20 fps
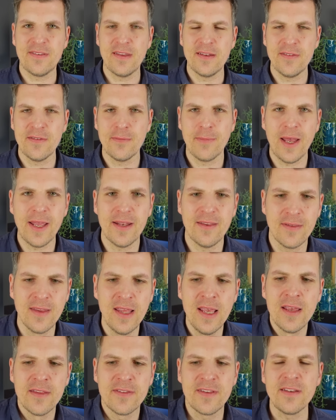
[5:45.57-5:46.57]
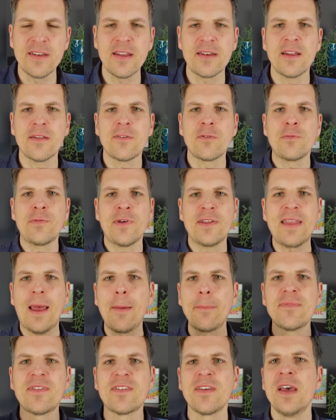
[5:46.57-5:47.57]
Denn diese beiden sind dann dazu
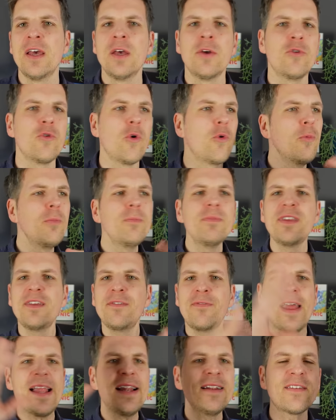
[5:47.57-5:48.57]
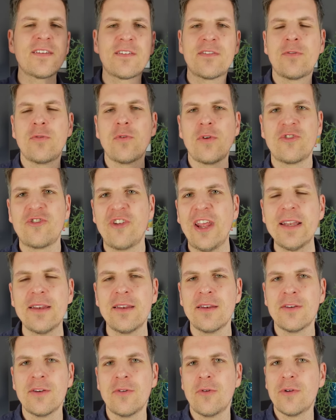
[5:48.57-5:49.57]
verdammt, um die Welt zu
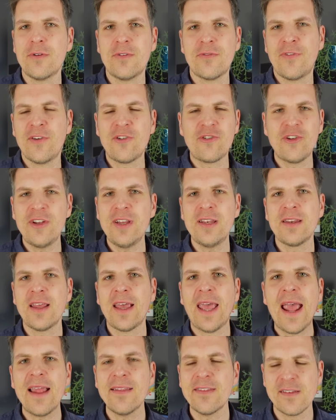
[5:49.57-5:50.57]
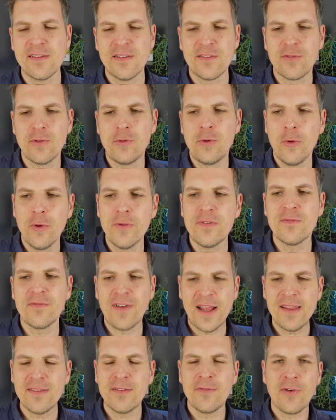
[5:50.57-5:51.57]
jetten und verschiedene Rätsel zu lösen,
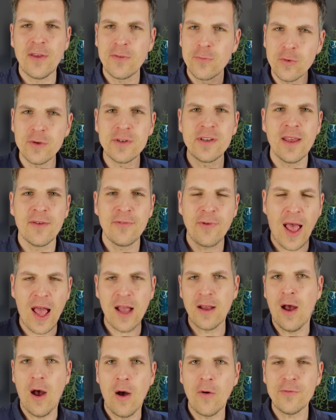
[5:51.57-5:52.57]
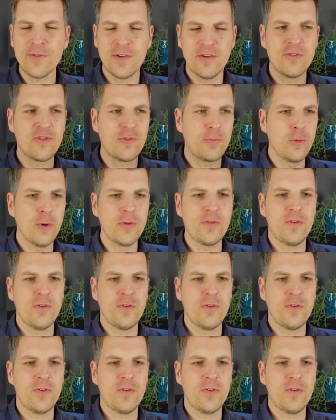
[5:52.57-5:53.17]
weil sie versuchen, der Frage auf die Spur